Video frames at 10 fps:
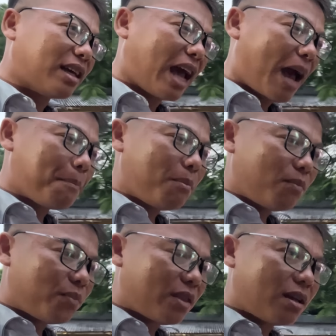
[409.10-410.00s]
cảm
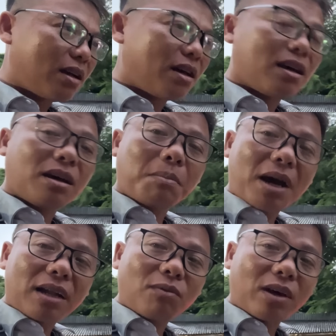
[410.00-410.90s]
à,
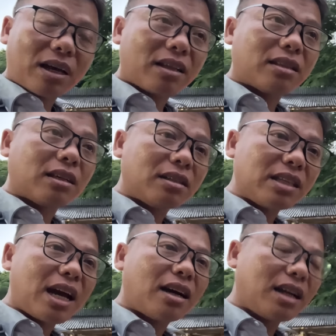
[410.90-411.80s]
mến và
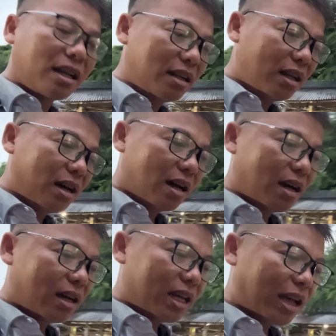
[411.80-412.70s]
tưởng nhớ đến
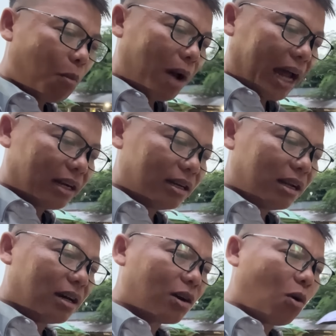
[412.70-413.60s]
à, cái công hạnh
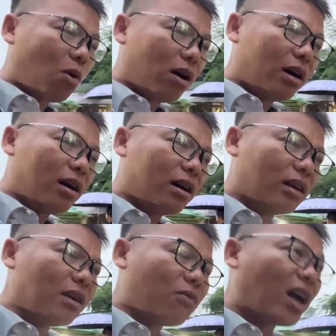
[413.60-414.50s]
à, của
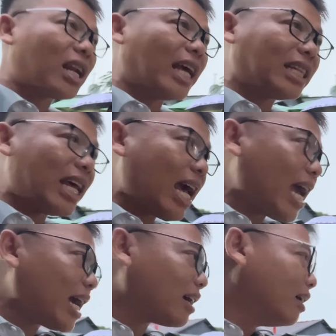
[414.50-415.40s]
đức phật thầy tây
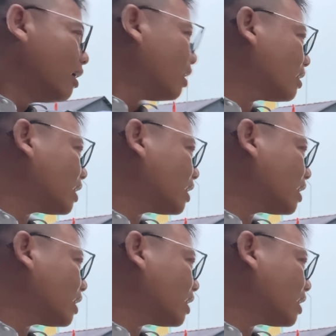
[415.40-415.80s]
an đã